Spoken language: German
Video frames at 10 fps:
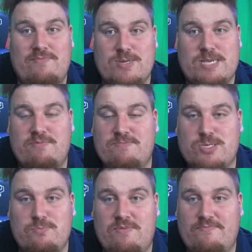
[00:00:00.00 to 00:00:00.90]
musste ich
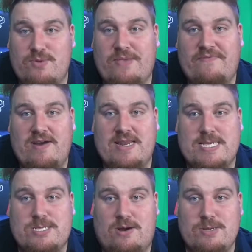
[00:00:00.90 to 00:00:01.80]
mit dem, mit dem Bus fahren, dass
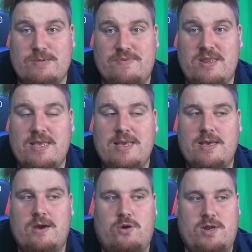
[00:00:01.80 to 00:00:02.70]
ich zu Hause bin.
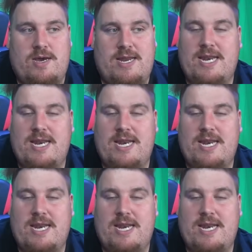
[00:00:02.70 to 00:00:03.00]
Oder